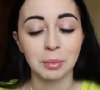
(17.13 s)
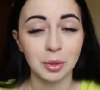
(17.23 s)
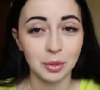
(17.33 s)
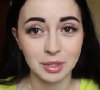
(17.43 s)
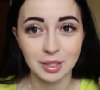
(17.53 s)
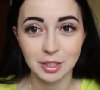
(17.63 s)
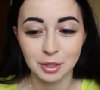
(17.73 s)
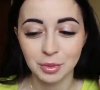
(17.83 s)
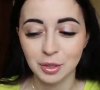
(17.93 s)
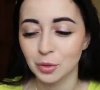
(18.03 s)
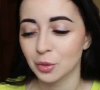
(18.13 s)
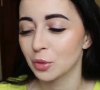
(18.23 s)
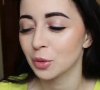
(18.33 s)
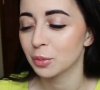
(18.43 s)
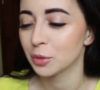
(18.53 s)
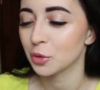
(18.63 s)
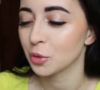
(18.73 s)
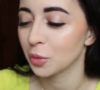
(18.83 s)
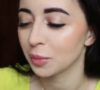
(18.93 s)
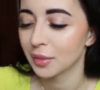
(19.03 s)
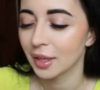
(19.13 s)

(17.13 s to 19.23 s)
Просто нажми одну кнопочку.